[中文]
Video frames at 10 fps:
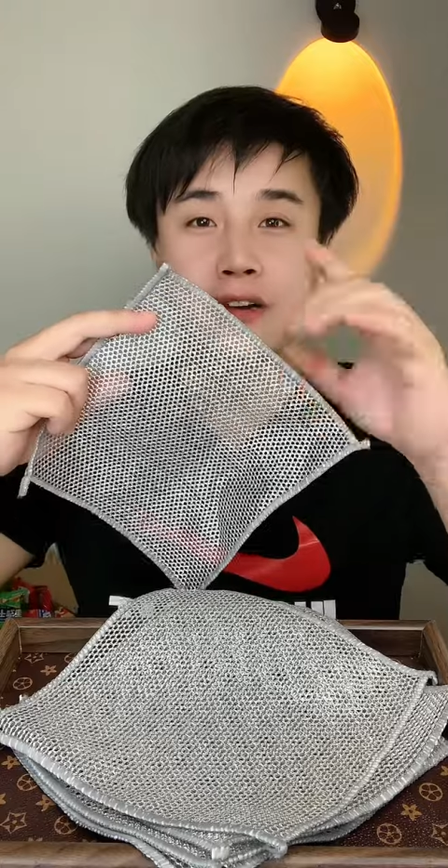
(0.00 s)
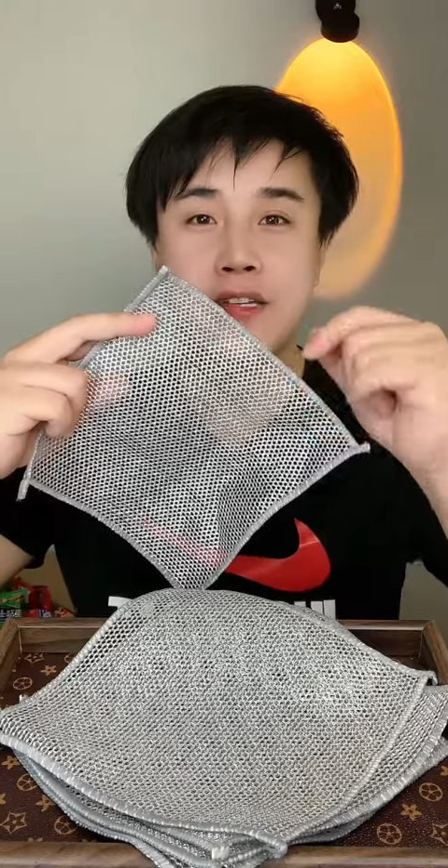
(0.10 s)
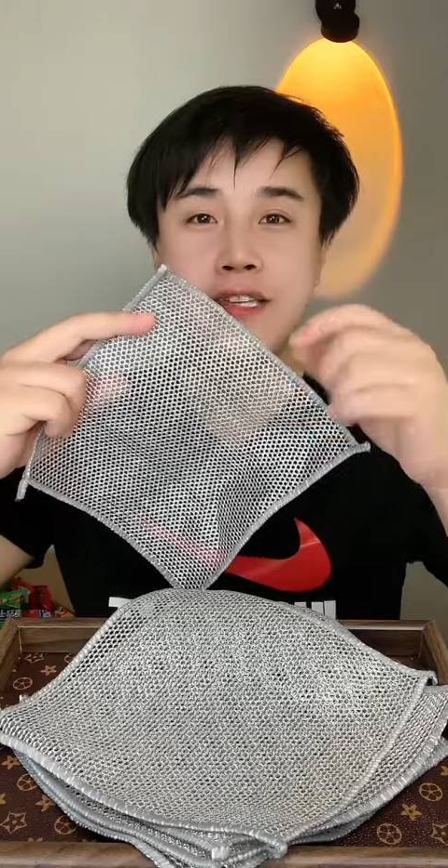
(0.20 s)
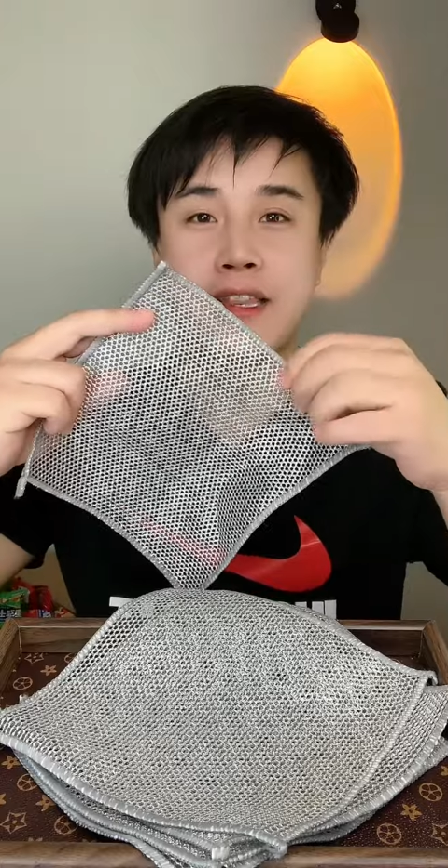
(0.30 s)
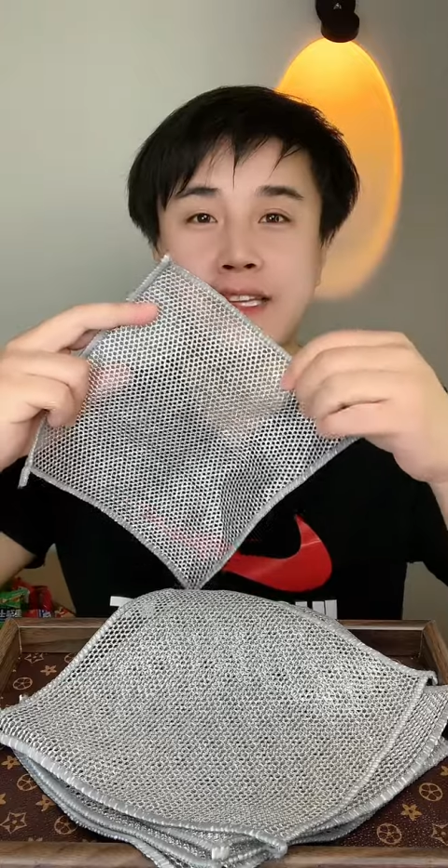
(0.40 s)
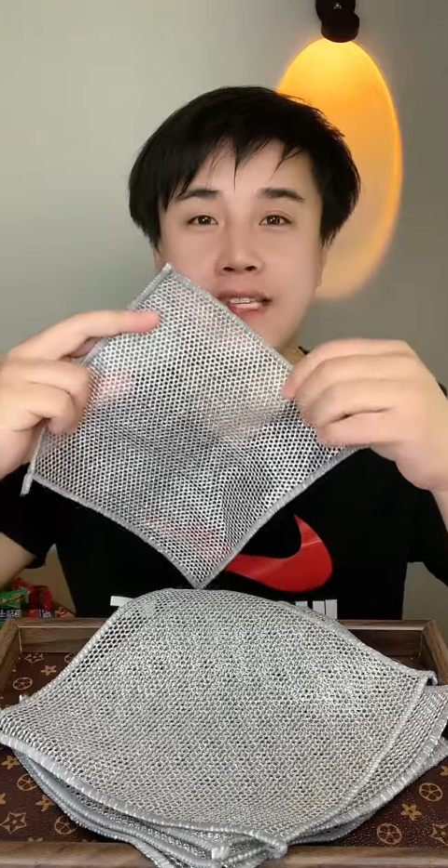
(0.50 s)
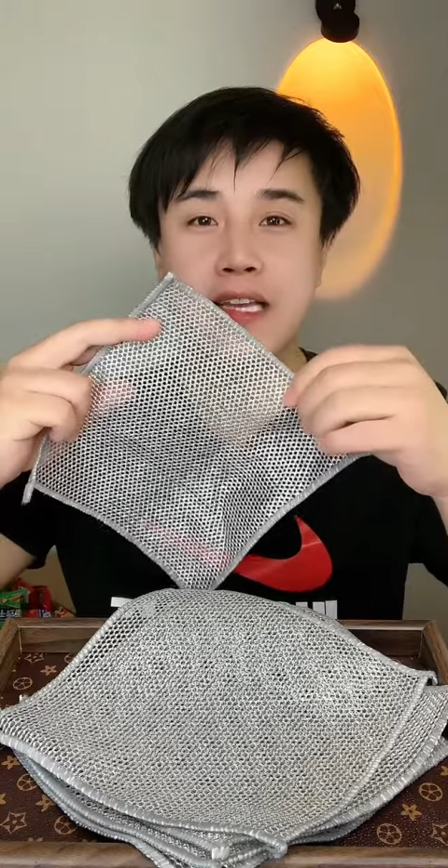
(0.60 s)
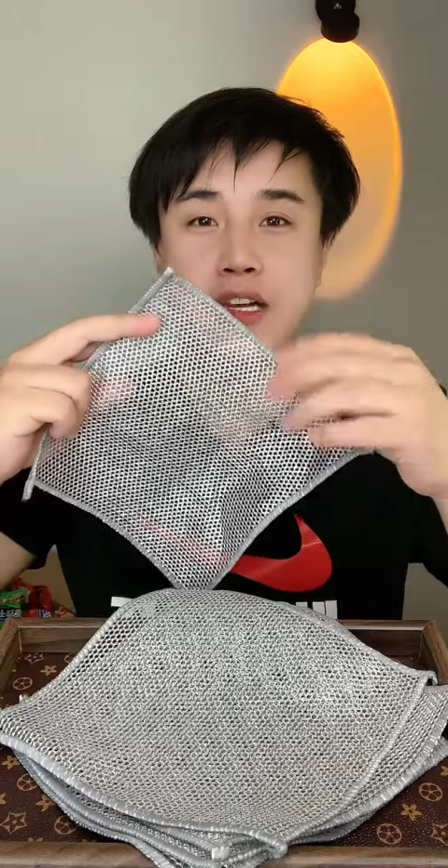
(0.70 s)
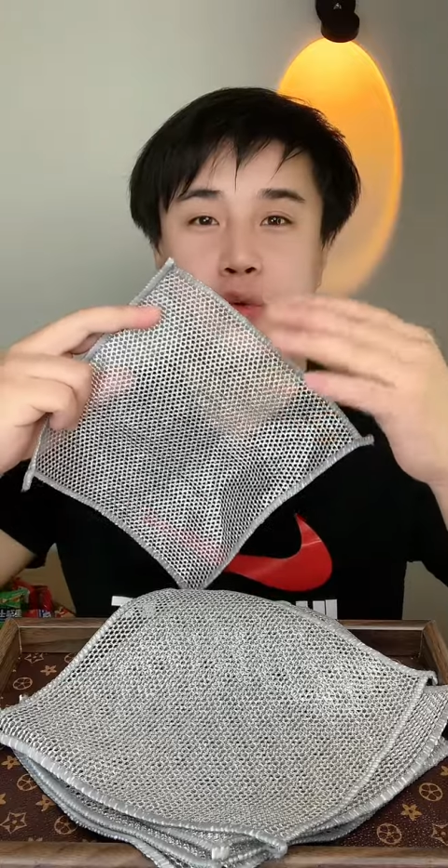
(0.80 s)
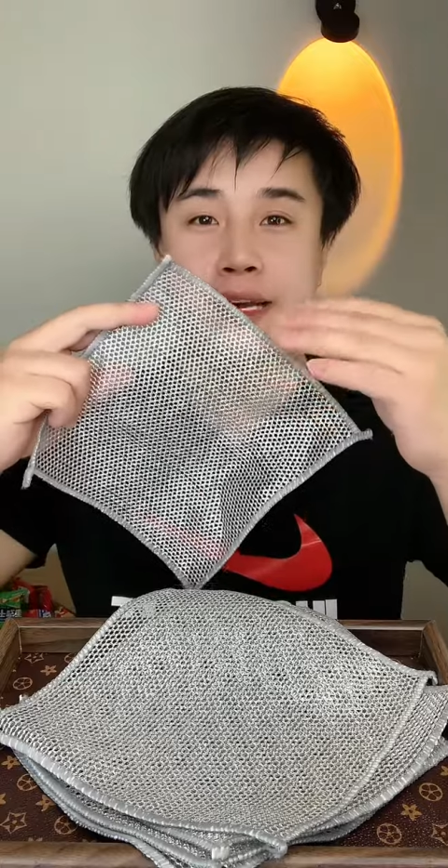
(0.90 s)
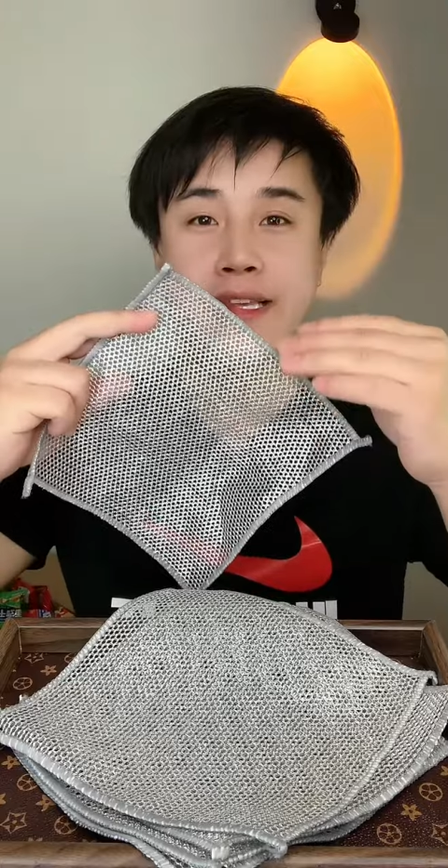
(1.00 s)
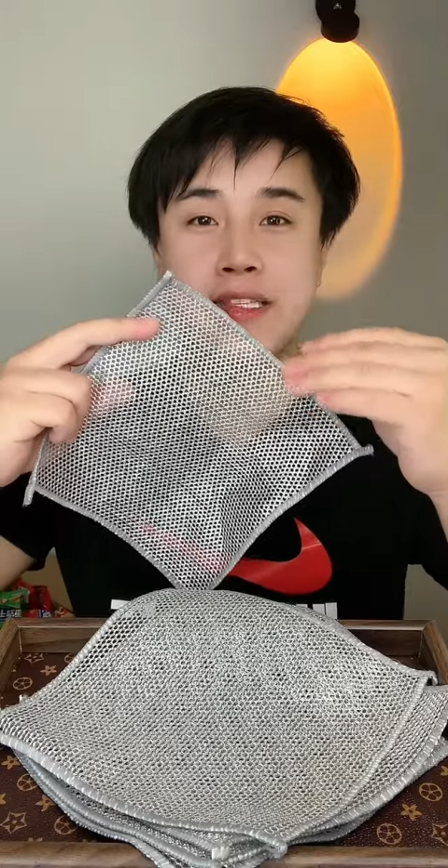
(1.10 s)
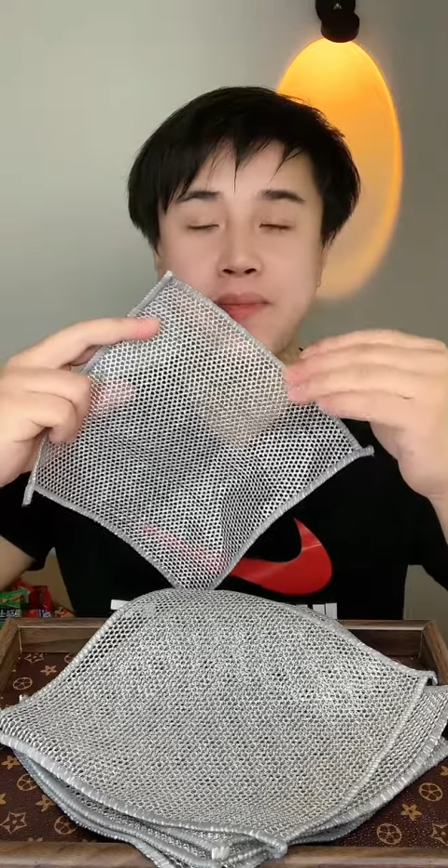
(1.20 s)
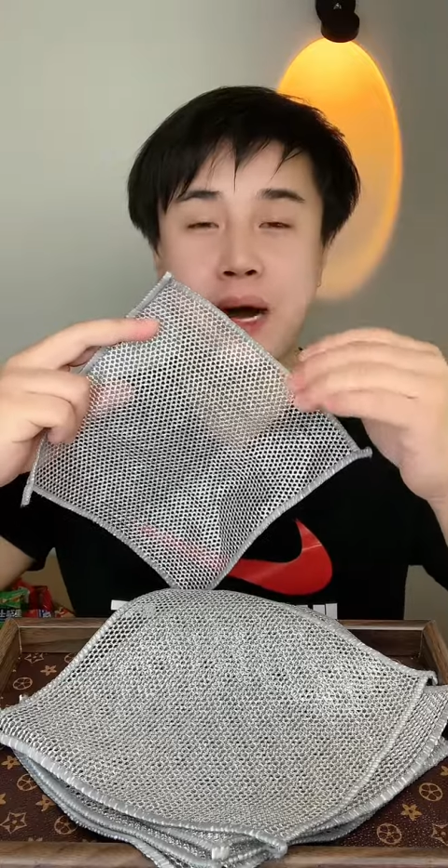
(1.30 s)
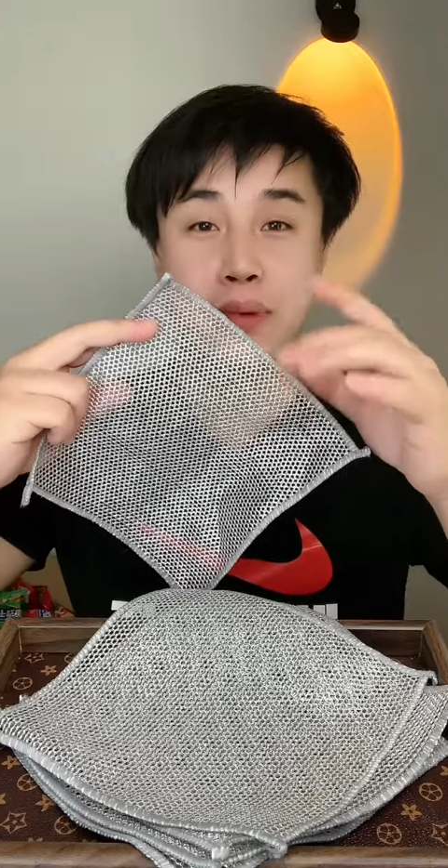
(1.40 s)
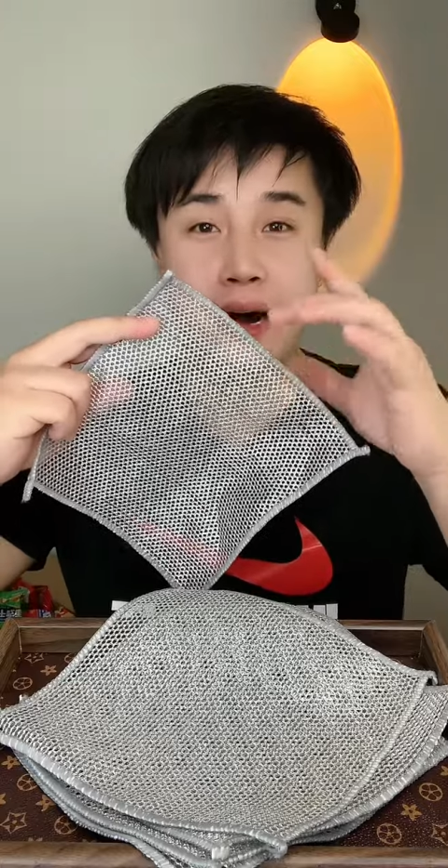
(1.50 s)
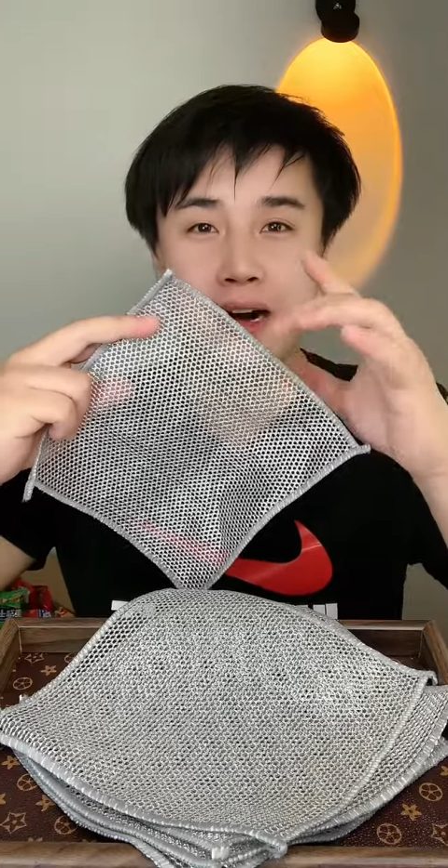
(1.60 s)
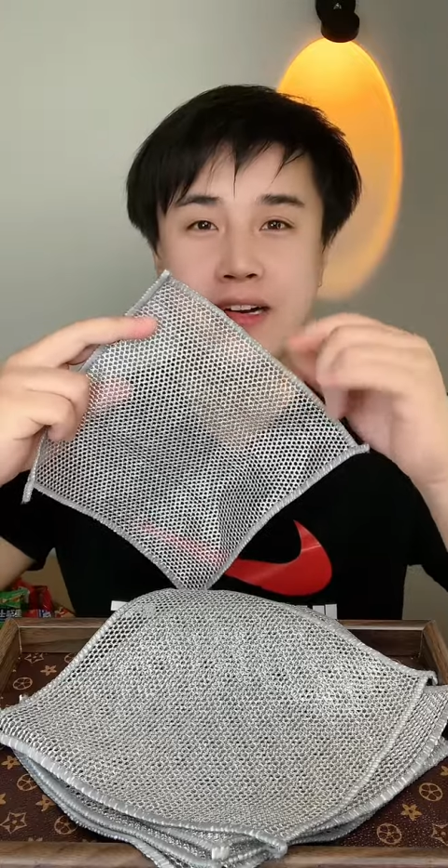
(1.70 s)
而且呢，咱家这款银丝抹布啊，